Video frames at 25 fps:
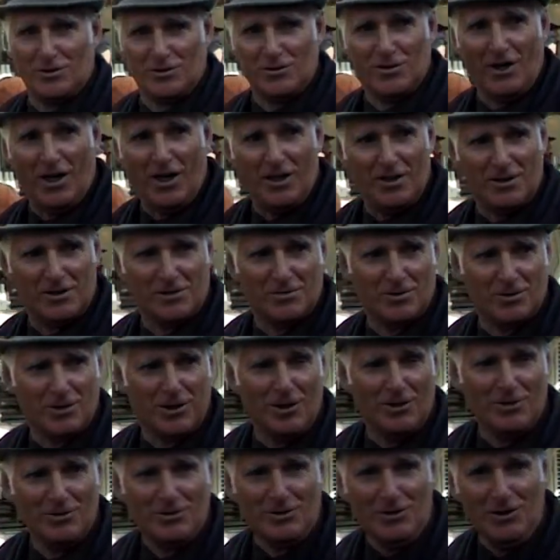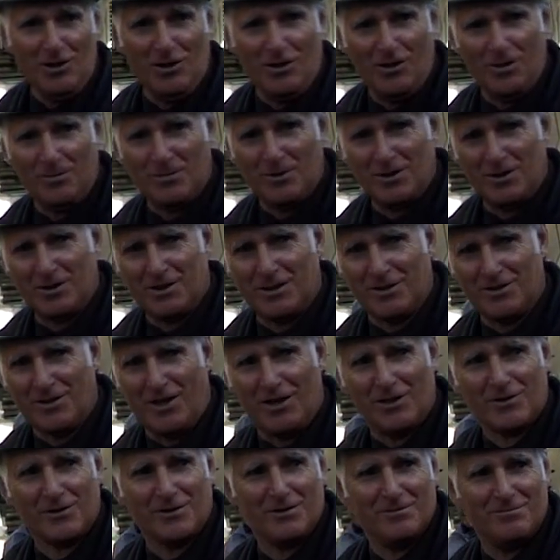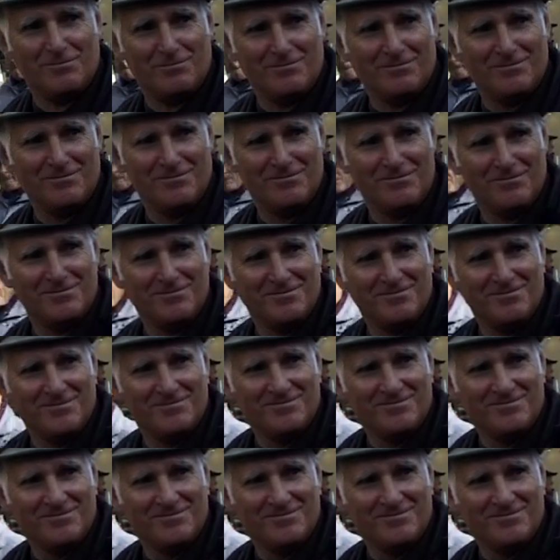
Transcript: ist ja alles was los, hier haben wir nicht gedacht. Das erste